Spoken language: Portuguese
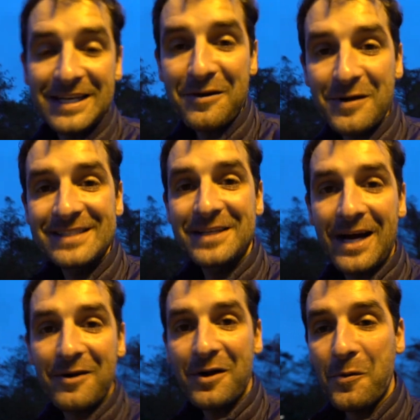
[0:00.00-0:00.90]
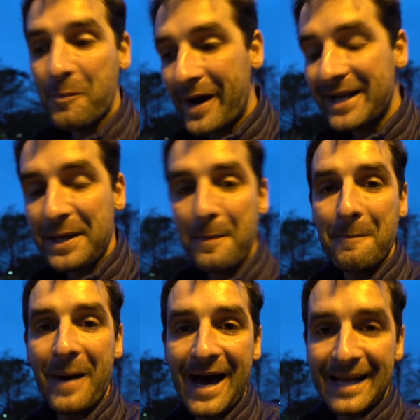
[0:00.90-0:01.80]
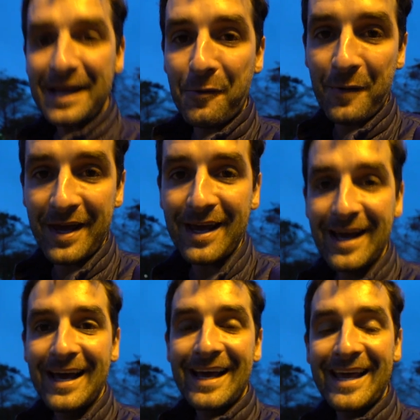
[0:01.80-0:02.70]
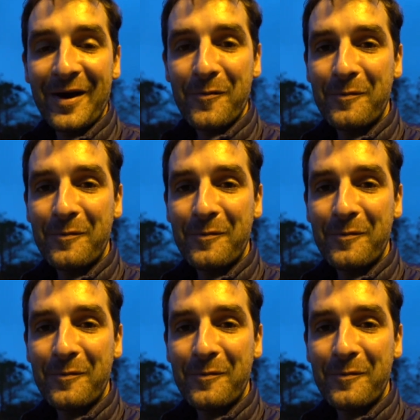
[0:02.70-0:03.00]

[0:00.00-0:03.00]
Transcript: aqui conhecer agora o Parque Barigui, que é um